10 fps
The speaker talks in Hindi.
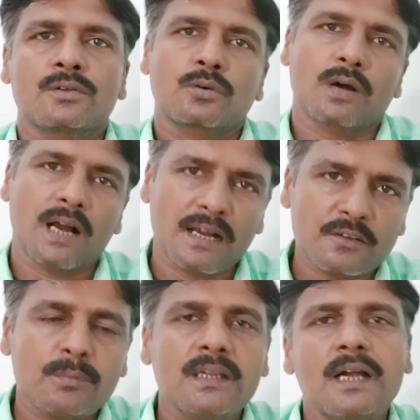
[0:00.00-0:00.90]
तो
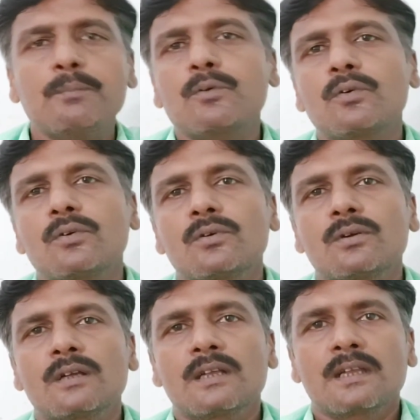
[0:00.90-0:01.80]
आज मैं आपको
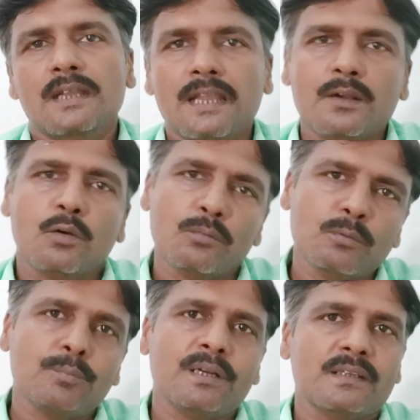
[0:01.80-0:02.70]
एक
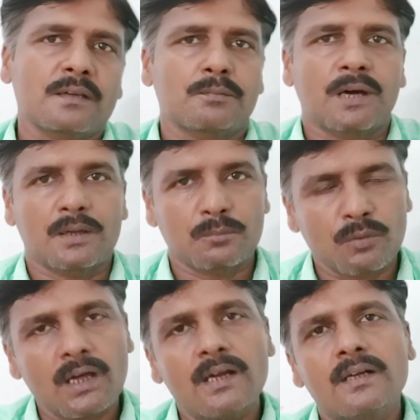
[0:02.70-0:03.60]
होम्योपैथिक
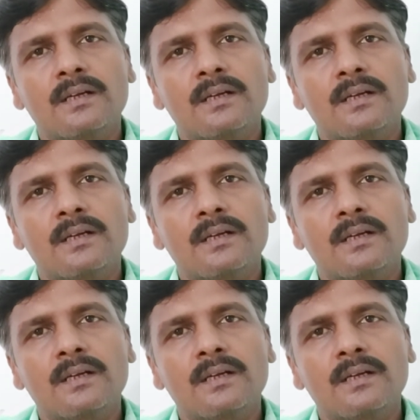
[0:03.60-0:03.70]
फार्मूला